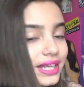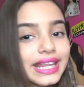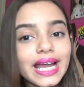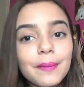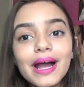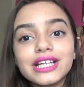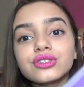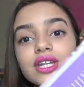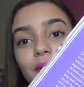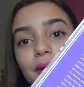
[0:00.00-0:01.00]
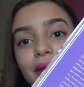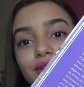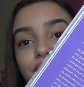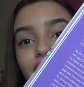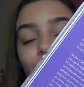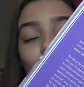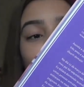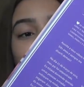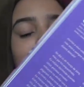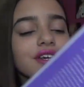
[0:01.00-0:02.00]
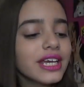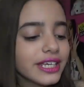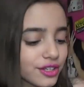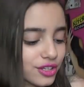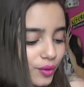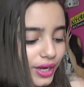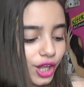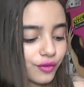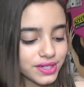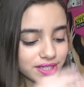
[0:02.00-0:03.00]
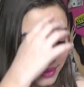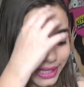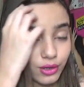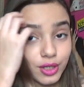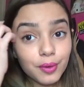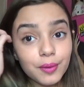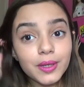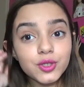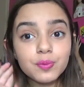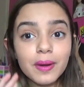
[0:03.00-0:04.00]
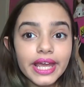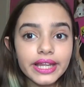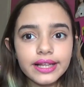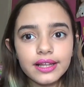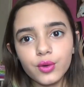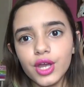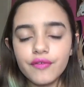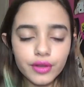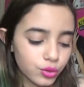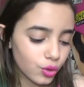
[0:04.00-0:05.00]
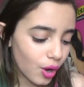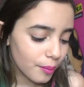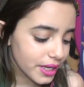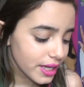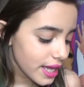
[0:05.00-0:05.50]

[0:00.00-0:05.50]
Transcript: Tem a parte do depoimento que é lover, que são que lovers que mandaram depoimentos para ela e ela não revela o nome,